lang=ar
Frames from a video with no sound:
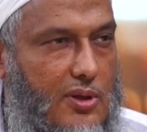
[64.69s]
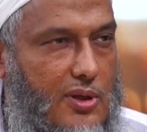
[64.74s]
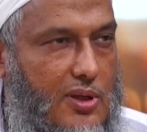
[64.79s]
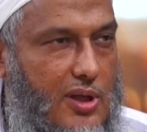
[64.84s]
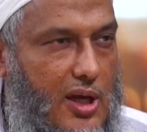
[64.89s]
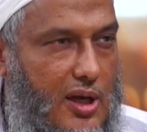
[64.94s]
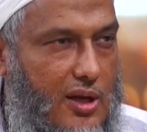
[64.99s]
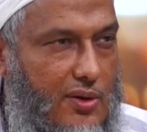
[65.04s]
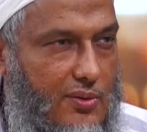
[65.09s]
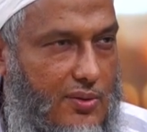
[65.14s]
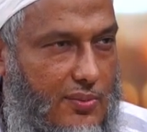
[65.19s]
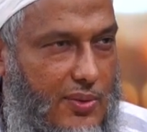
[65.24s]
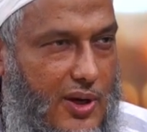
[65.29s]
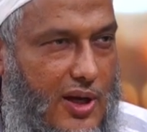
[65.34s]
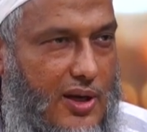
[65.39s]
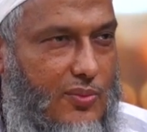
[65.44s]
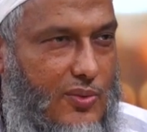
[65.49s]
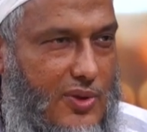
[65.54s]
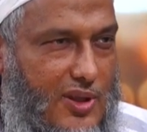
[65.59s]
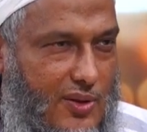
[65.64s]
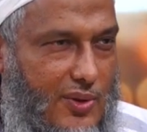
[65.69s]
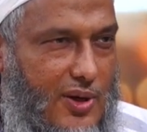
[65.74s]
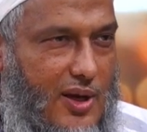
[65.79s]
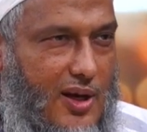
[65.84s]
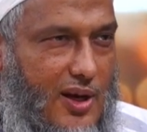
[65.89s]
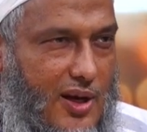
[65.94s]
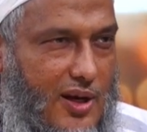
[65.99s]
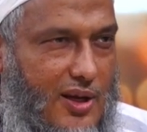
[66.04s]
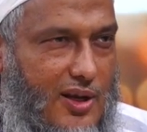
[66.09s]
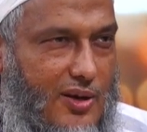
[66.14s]
تعريف البغي
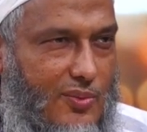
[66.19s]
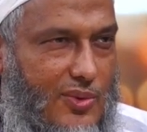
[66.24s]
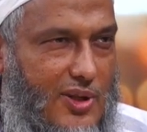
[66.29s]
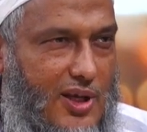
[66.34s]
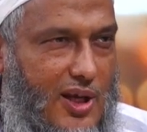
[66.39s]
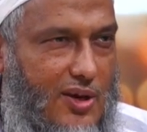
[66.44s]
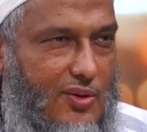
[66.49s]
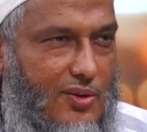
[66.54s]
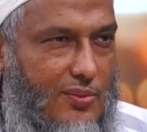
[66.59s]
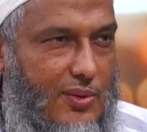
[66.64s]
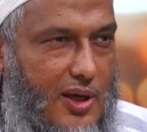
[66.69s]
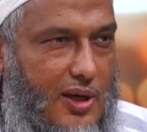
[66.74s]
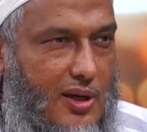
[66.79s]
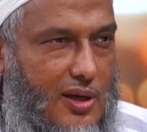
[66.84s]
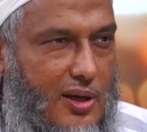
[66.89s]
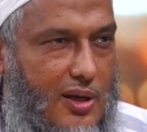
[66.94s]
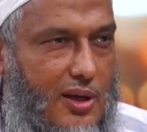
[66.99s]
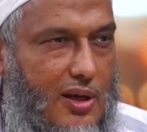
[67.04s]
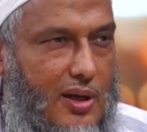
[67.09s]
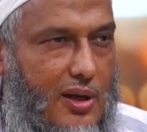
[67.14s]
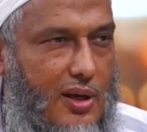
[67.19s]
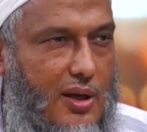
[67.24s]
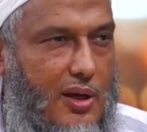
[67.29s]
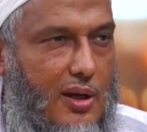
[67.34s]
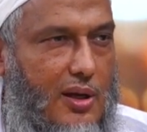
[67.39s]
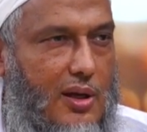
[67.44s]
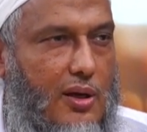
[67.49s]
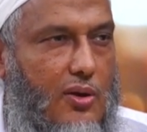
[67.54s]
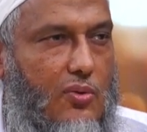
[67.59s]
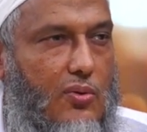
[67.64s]
منطبقا عليهم وتعريف البغي
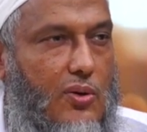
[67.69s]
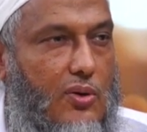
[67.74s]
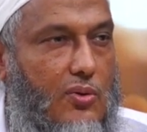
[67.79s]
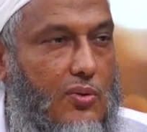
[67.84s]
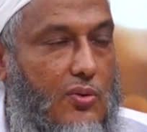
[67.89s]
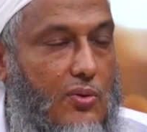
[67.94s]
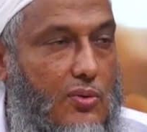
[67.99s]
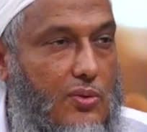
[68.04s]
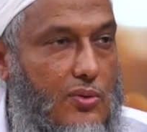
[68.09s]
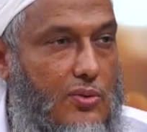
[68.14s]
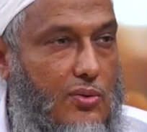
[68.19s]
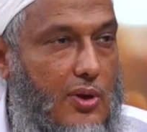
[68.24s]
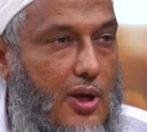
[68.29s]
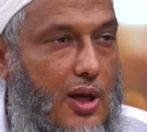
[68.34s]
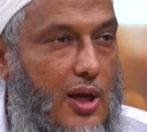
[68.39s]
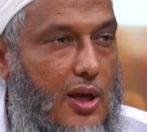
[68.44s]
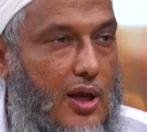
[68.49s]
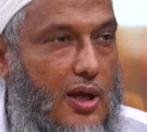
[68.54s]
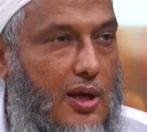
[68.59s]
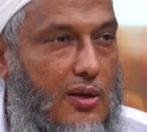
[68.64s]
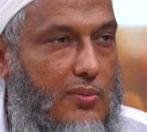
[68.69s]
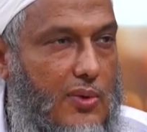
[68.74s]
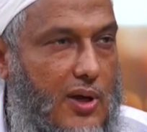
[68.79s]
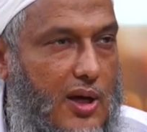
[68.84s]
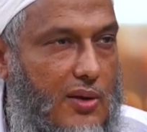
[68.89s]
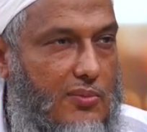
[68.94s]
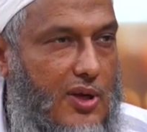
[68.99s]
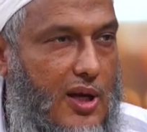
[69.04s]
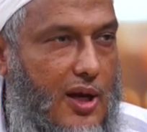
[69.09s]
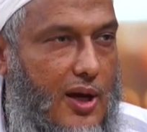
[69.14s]
هو الخروج على
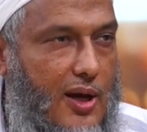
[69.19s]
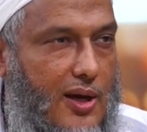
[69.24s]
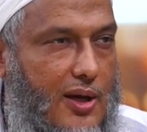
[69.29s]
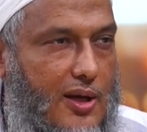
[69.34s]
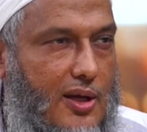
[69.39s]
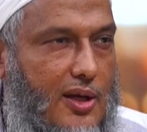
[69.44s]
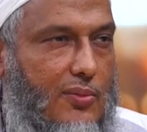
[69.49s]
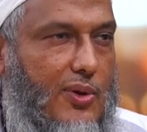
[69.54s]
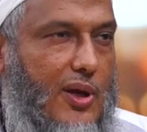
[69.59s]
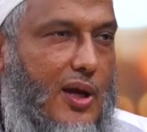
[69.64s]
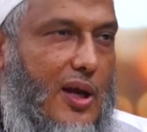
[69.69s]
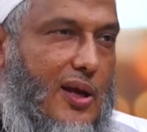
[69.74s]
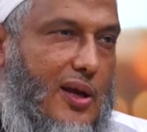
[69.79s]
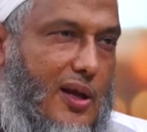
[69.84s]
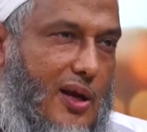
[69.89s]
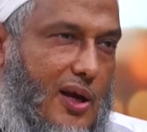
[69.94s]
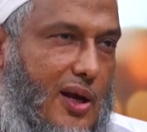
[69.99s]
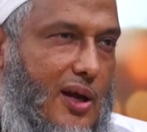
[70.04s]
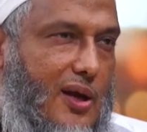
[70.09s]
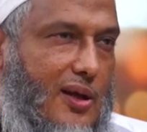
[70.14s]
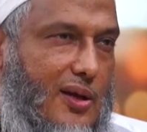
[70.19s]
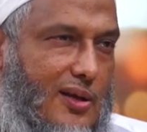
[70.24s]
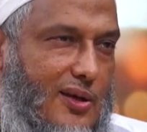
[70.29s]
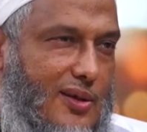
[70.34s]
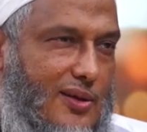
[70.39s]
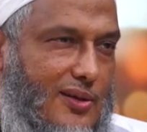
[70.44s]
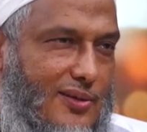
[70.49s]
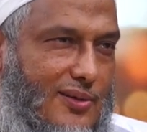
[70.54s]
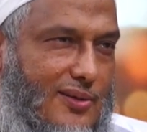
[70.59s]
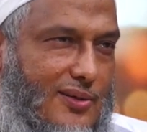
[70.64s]
إمام الحق بغير حق
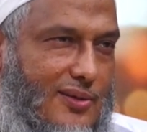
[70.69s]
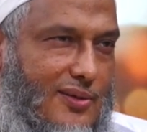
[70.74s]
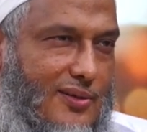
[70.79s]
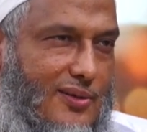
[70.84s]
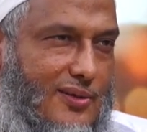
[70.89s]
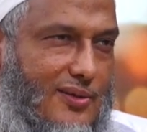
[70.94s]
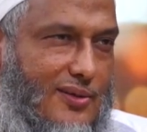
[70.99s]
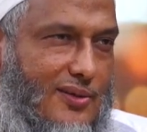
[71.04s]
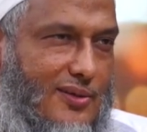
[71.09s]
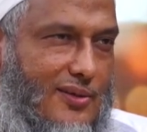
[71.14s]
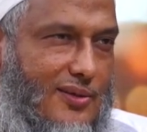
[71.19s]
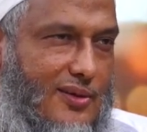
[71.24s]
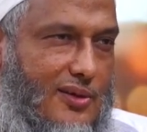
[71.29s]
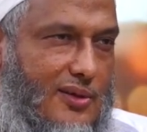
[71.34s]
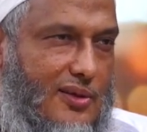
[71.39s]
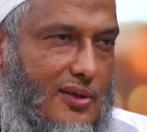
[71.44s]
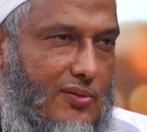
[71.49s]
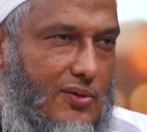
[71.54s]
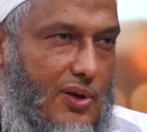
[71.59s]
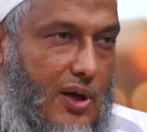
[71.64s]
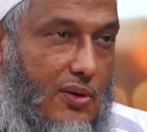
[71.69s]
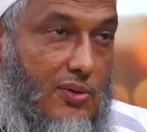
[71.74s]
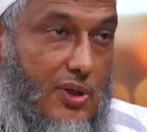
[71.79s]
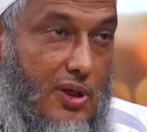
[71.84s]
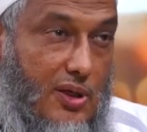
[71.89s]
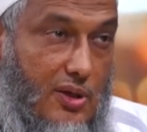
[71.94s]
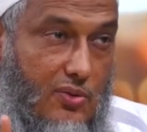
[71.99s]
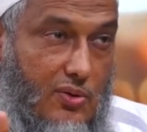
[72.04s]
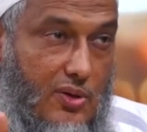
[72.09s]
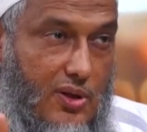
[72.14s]
لا بد
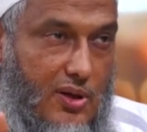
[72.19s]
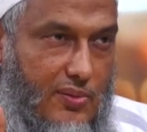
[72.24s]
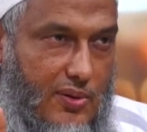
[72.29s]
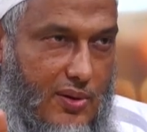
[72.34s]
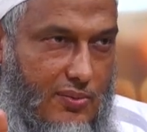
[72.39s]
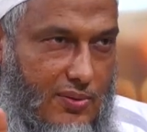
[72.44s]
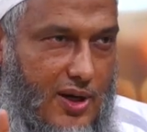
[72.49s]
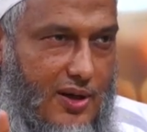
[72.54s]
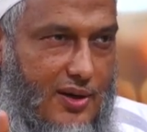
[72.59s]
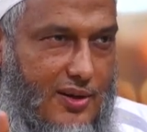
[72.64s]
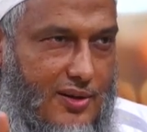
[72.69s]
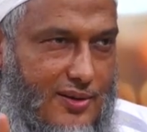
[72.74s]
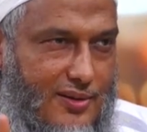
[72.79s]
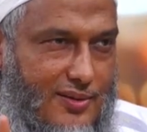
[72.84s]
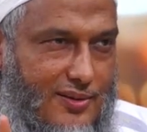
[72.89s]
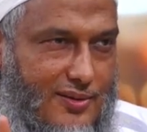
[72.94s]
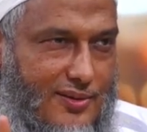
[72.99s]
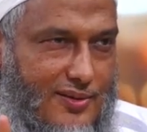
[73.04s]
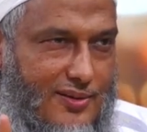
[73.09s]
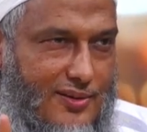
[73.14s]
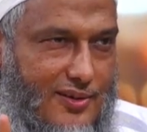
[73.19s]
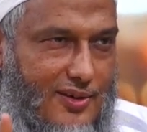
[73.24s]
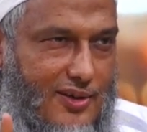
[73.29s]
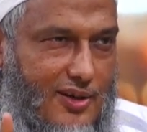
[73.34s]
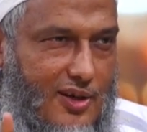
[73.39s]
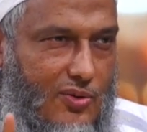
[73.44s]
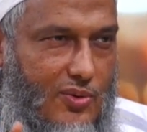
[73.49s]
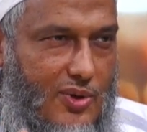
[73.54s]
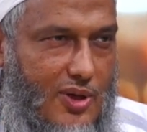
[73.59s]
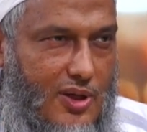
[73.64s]
أن يكون الإمام حق
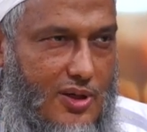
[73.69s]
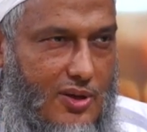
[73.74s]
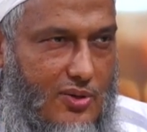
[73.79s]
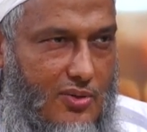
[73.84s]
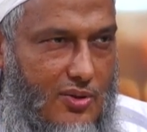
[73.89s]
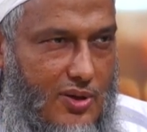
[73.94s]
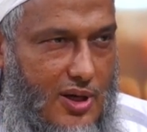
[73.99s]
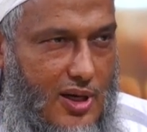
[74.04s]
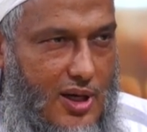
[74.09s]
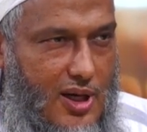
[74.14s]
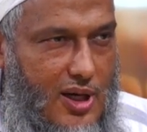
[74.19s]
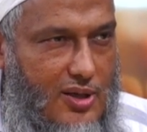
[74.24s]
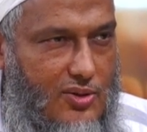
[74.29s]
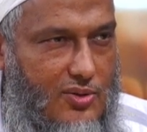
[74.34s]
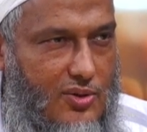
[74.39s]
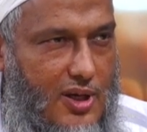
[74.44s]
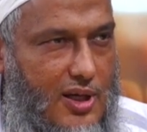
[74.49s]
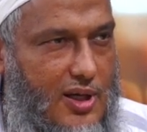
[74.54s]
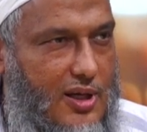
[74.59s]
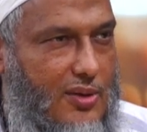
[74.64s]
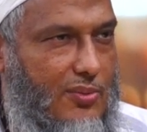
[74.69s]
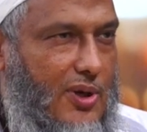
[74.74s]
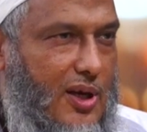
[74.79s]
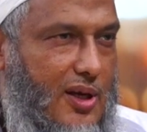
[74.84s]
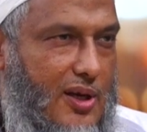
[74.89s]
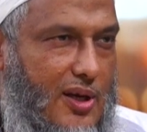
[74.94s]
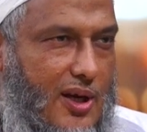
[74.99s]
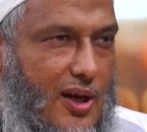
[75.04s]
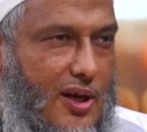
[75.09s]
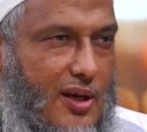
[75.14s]
وأن يكون الخارج عليه
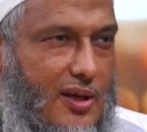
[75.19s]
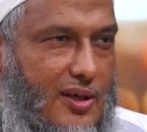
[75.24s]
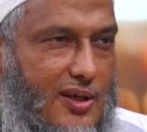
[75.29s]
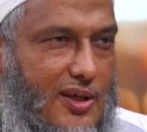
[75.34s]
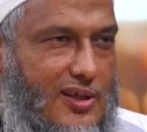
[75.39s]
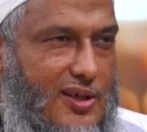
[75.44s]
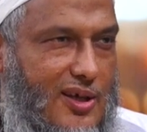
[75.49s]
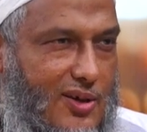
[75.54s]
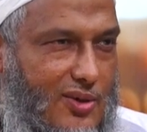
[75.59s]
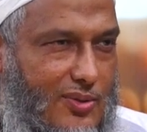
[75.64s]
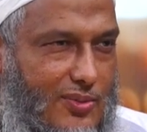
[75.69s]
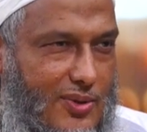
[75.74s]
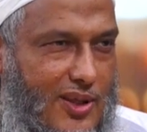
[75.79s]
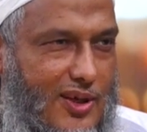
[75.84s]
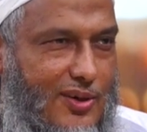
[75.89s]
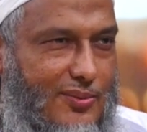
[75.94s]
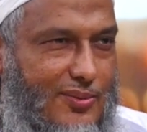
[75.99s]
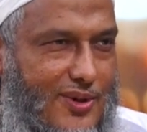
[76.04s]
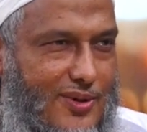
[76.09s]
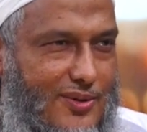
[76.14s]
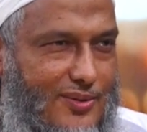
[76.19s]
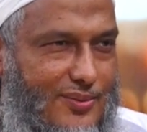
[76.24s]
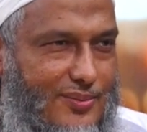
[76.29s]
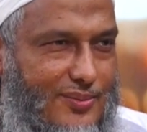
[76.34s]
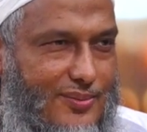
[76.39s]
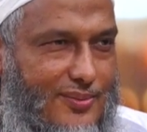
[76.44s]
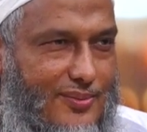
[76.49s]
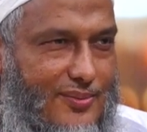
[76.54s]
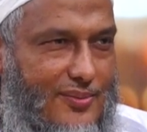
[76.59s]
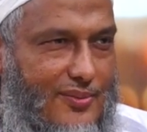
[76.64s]
بغير حق ليس له مظلمة
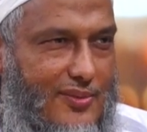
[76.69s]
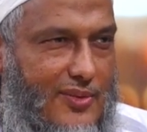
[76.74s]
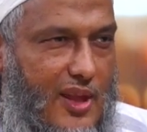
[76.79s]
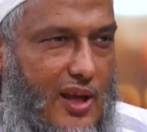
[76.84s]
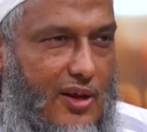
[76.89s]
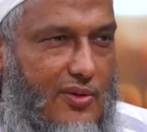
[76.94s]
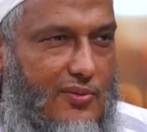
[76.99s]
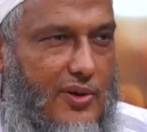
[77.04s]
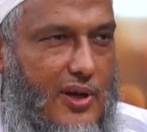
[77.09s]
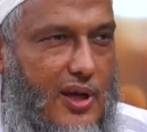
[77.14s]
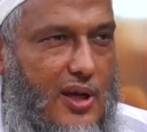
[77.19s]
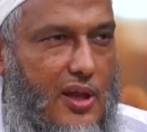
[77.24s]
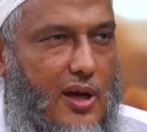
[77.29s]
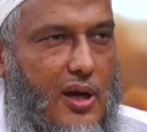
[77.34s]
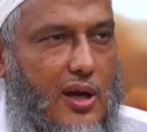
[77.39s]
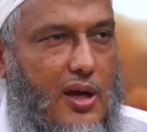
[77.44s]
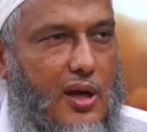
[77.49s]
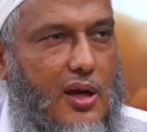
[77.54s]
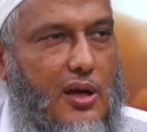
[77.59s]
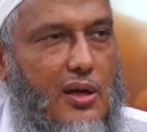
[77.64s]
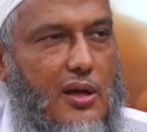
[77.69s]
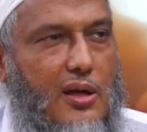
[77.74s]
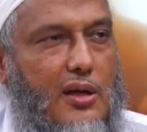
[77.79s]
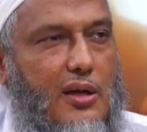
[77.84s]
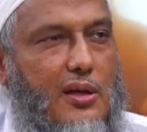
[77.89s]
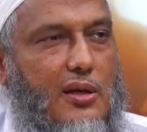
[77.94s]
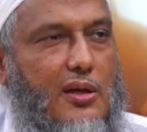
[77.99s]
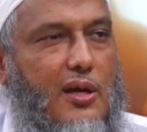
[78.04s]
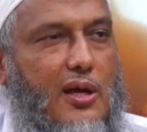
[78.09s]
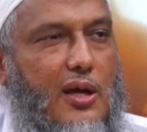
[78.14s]
فإذا
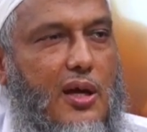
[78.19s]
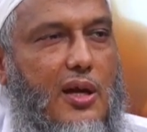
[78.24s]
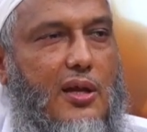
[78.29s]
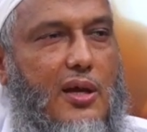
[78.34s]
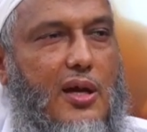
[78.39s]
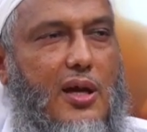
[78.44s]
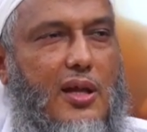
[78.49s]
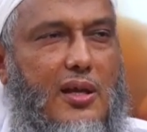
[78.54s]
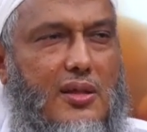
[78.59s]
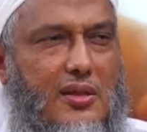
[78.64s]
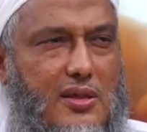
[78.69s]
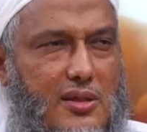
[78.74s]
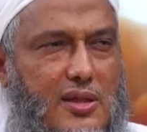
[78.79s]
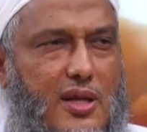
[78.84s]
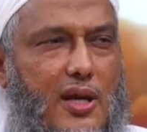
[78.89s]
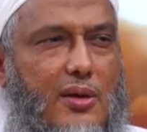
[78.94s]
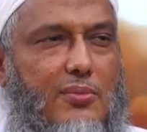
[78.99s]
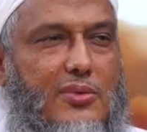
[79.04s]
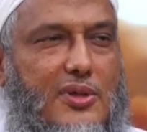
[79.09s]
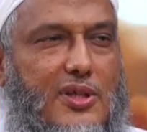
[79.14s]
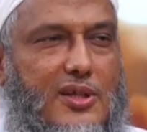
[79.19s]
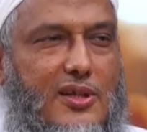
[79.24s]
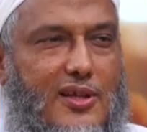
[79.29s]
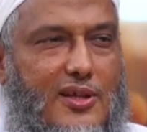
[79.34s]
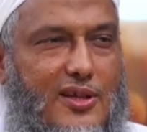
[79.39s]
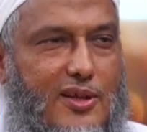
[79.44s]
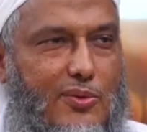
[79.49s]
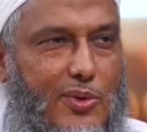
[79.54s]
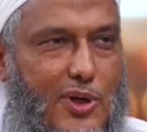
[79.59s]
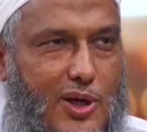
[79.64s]
كان كان هذا صعب جدا
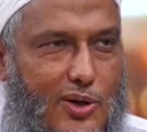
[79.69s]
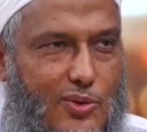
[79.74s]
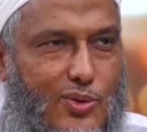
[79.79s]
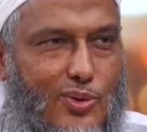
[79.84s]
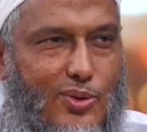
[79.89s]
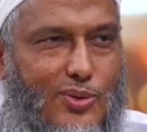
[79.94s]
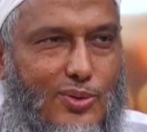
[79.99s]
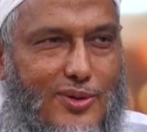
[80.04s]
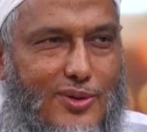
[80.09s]
انطباقه